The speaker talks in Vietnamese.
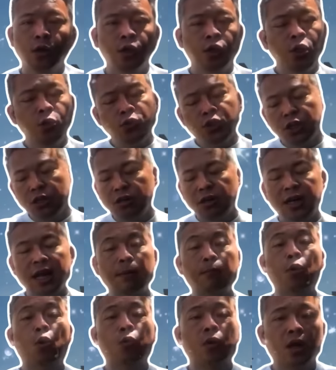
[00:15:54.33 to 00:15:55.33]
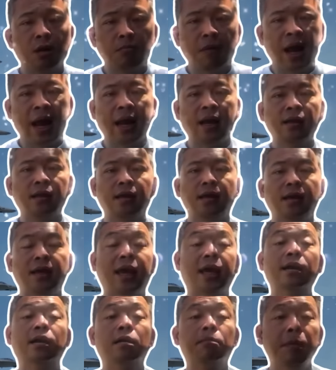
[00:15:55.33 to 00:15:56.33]
nếu chỉ đưa ra một kịch bản thì
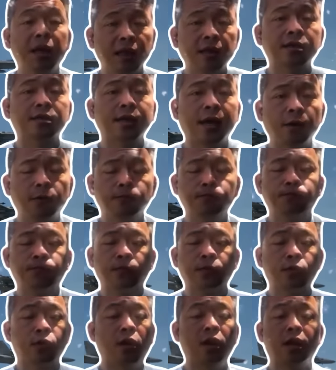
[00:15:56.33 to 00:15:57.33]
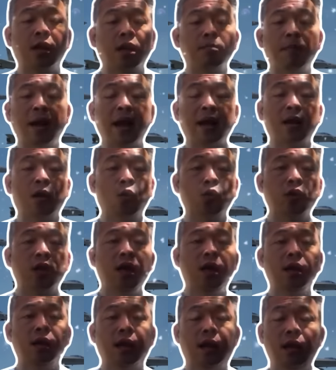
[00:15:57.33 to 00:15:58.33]
kẻ địch biết thì sao đó là kịch bản đầu
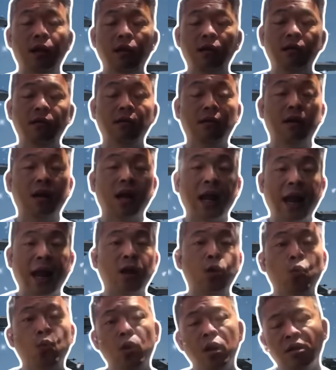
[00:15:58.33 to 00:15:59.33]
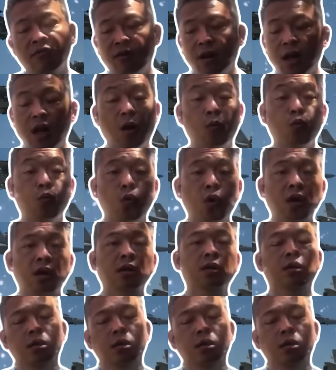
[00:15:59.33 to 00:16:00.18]
tiên là lực lượng hải quân và không quân